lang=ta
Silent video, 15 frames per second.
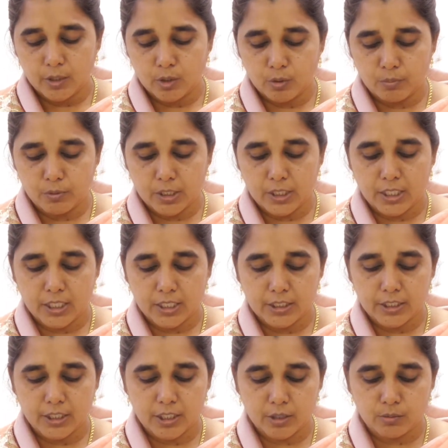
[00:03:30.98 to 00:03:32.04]
யோபு ரெண்டாம்
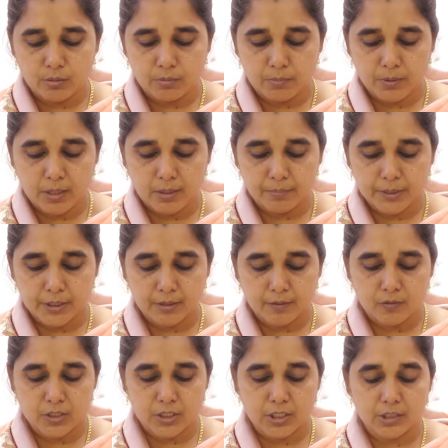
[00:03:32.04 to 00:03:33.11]
அதிகாரம் ஒன்பதாம்
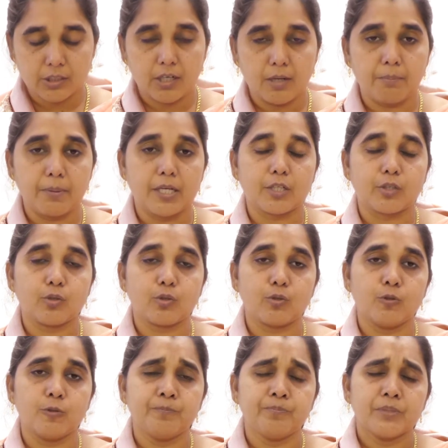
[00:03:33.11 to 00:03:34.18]
பத்தாம் வசனத்தில்
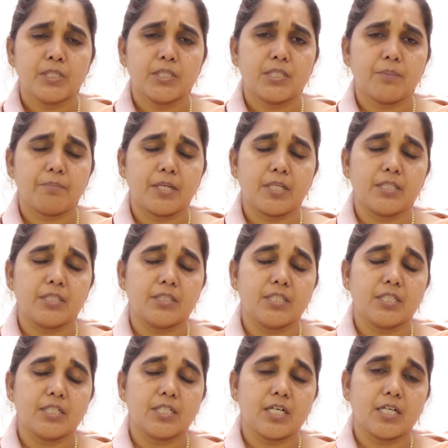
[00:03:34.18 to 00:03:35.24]
பார்க்குறோம் நீ
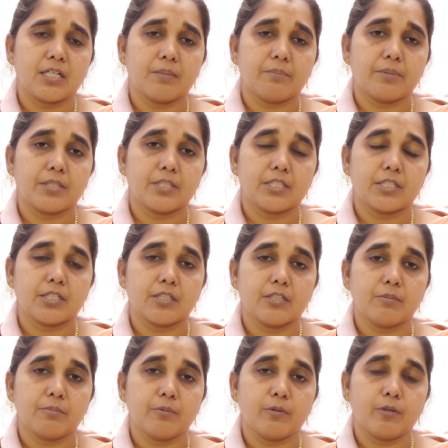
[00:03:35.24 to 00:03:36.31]
பைத்தியக்காரி
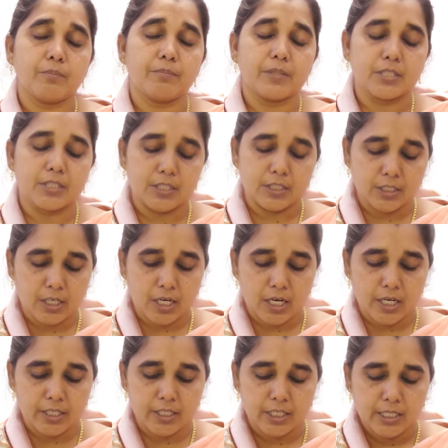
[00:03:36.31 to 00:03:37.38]
பேசுகிறது போல்
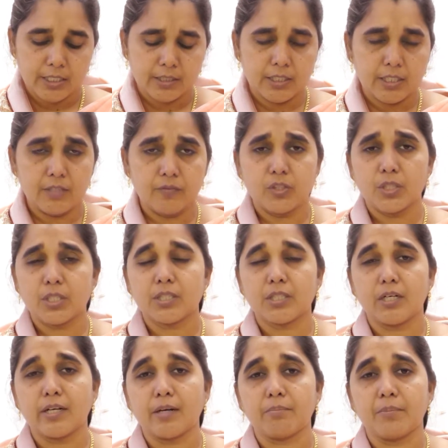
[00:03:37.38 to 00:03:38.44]
பேசுகிறாய்
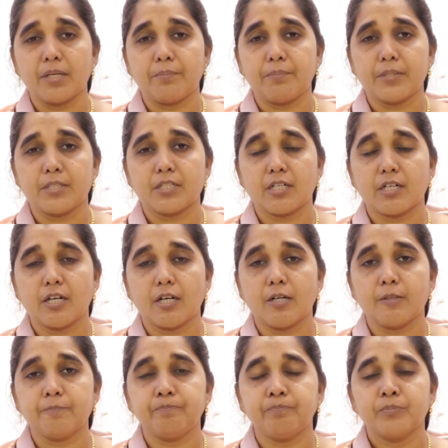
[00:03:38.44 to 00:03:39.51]
தேவனிடத்தில் நன்மையை பெற்ற
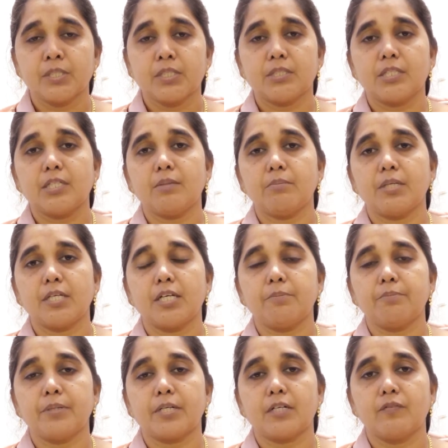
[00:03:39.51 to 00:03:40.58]
நாம் தீமையை
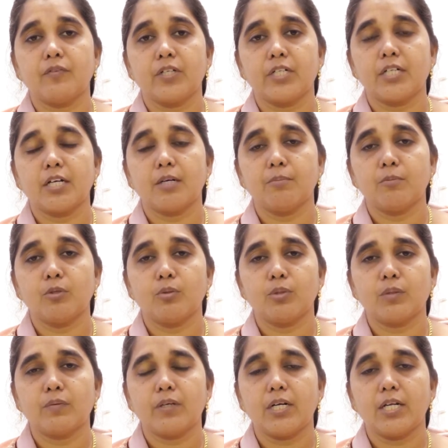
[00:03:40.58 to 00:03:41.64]
பெற வேண்டாமோ
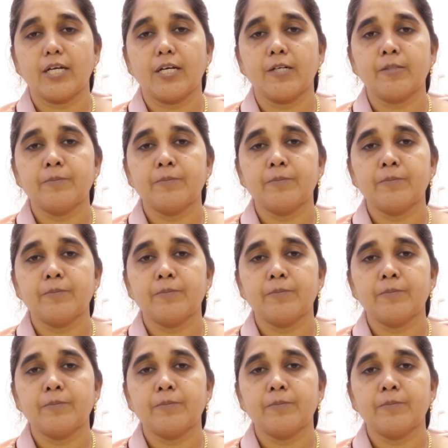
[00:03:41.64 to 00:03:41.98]
ஒருவேளை